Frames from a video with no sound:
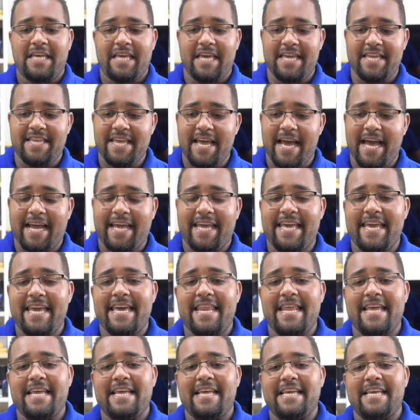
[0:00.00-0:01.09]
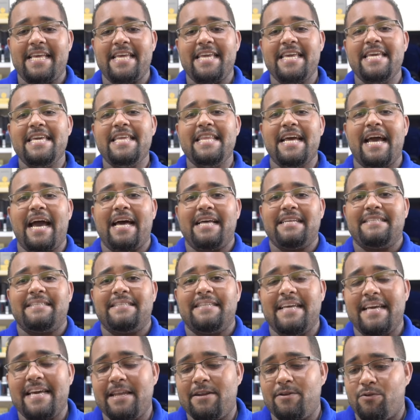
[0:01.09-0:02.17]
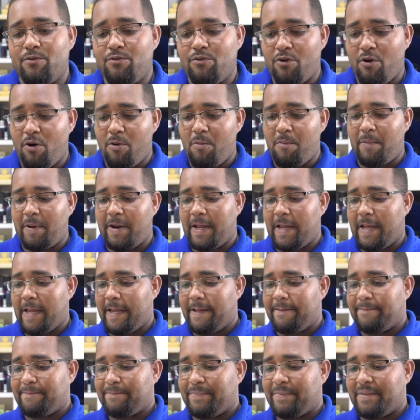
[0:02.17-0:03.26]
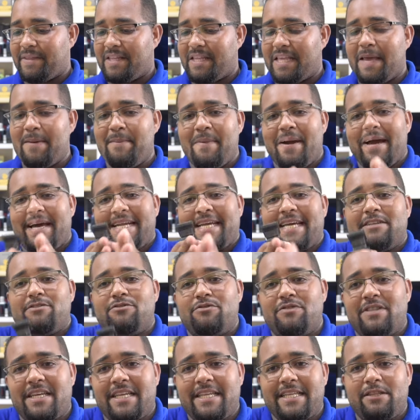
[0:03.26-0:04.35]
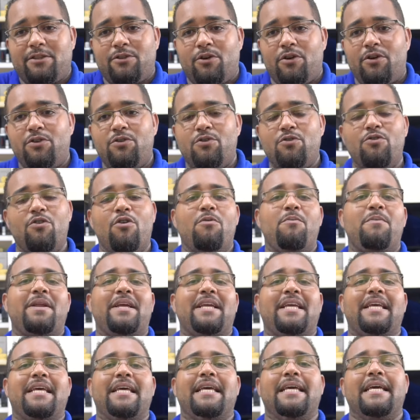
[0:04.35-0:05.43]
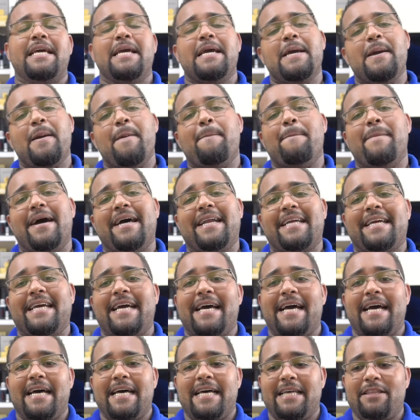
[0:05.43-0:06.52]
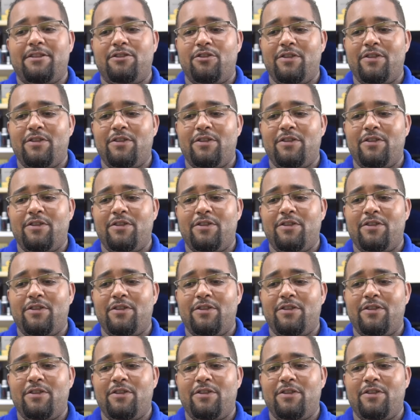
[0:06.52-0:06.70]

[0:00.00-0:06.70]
que ya quieren ir a ser un hombre que marca su territorio, un hombre que marca,